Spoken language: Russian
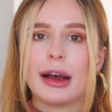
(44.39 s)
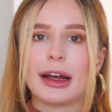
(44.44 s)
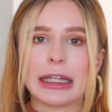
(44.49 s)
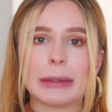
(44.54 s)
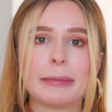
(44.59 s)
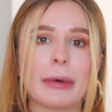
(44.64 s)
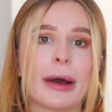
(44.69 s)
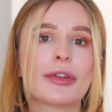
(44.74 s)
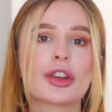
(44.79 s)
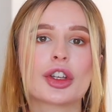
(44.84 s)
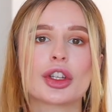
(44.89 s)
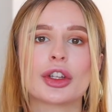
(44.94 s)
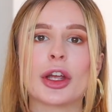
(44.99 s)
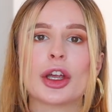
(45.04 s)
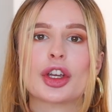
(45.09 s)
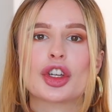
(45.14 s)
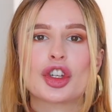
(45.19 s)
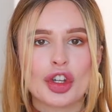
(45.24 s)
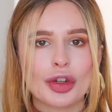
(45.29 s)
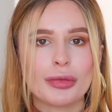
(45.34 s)

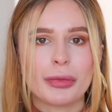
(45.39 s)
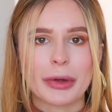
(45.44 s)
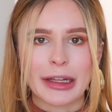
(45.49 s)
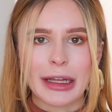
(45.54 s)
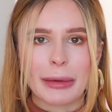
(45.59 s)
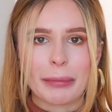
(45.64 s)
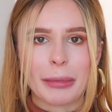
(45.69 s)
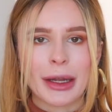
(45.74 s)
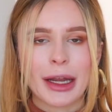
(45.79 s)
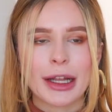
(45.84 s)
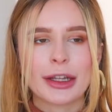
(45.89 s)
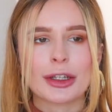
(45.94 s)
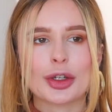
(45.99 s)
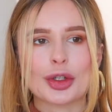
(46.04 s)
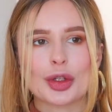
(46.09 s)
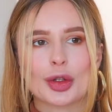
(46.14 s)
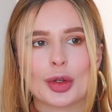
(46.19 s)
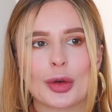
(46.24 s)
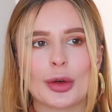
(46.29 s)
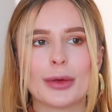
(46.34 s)
добавочная шиммерная палетка,
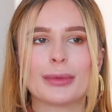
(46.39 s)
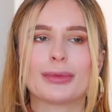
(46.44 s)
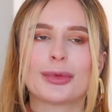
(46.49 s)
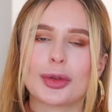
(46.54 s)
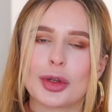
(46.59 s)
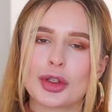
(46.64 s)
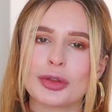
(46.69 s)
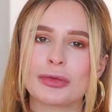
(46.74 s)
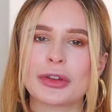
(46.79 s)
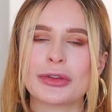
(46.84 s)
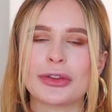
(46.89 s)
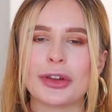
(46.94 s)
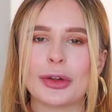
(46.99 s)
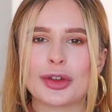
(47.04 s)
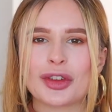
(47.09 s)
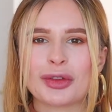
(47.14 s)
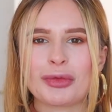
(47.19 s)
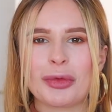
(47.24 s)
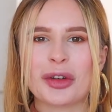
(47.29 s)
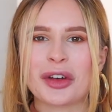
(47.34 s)
что тоже вызвало
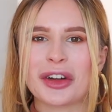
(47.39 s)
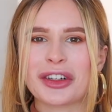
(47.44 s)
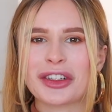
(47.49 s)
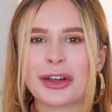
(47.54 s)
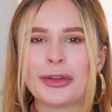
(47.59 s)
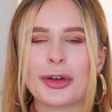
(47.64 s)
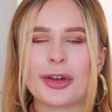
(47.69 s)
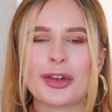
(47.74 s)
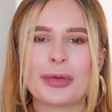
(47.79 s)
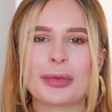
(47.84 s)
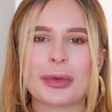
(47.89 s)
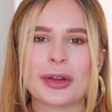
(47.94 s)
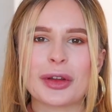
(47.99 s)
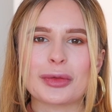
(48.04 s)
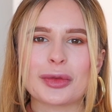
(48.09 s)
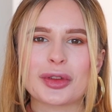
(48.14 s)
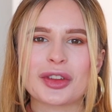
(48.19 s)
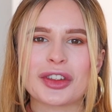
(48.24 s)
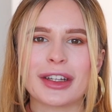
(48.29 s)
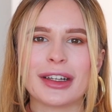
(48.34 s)
очень много разговоров,
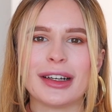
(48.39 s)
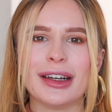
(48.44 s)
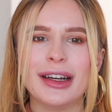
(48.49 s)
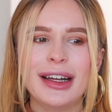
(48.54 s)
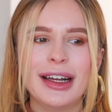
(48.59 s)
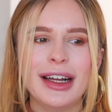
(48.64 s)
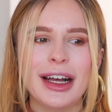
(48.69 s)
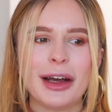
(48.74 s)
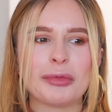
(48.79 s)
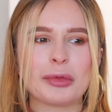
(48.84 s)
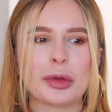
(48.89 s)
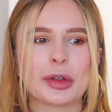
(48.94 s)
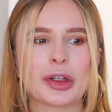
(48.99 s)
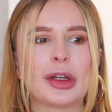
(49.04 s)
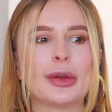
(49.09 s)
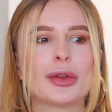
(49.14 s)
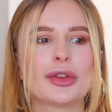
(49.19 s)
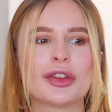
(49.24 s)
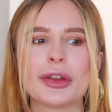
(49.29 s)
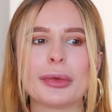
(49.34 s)
потому что многие
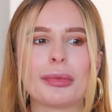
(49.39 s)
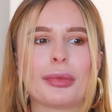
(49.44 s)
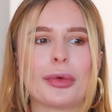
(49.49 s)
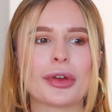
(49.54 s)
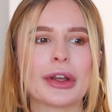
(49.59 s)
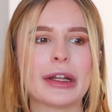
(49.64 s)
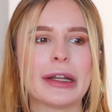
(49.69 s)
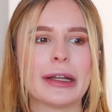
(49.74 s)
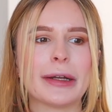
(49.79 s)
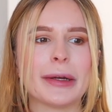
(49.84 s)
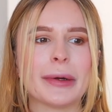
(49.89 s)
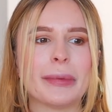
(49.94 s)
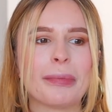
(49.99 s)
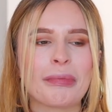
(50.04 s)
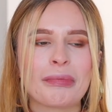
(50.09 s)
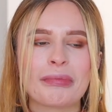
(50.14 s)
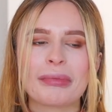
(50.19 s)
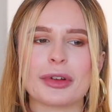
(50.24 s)
люди не поняли,